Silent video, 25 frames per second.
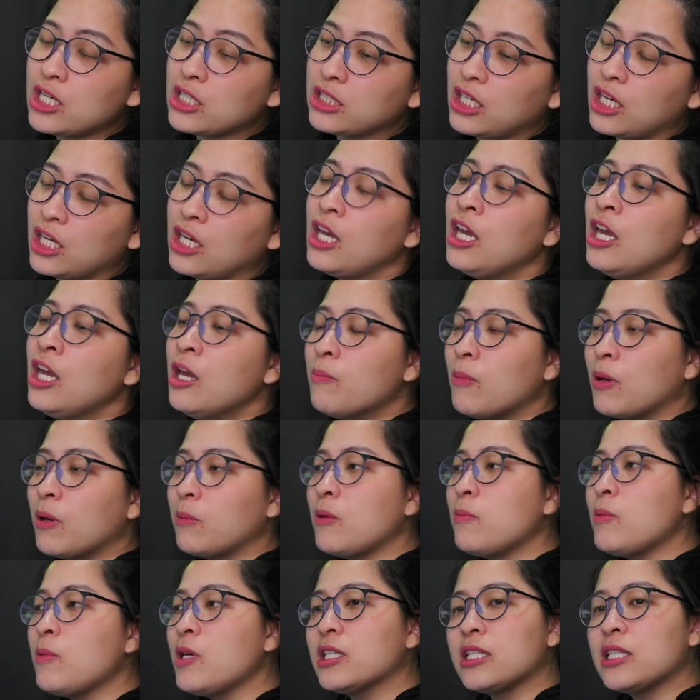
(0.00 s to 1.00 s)
ริงๆ มัน
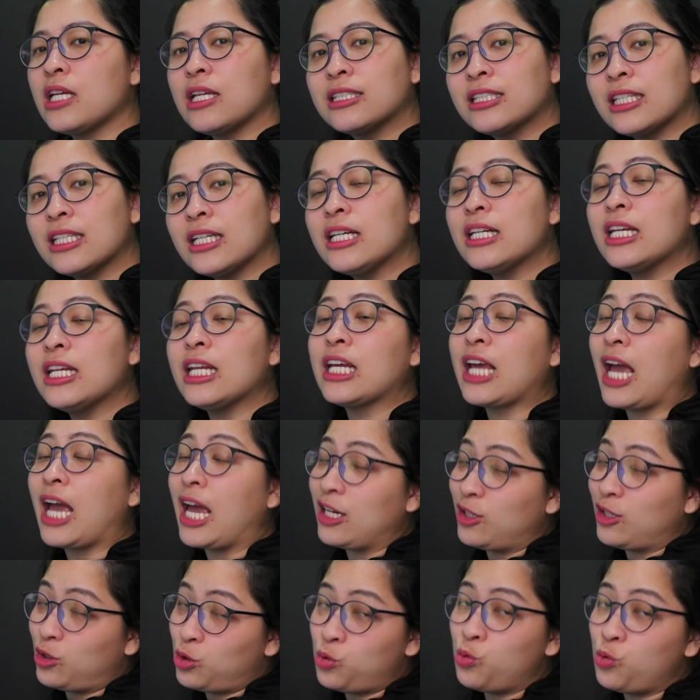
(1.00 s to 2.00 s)
ไม่มีเซ็นเซอร์ในกา
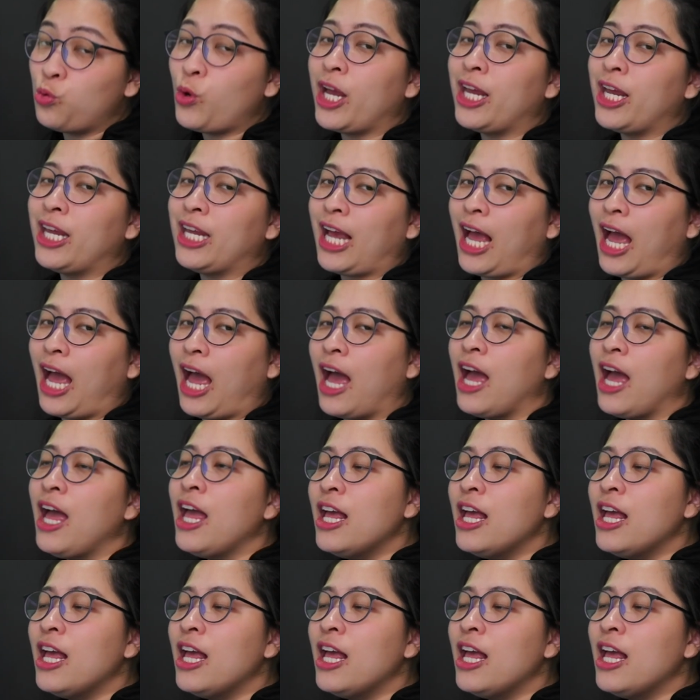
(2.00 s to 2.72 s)
รช่วยค่ะ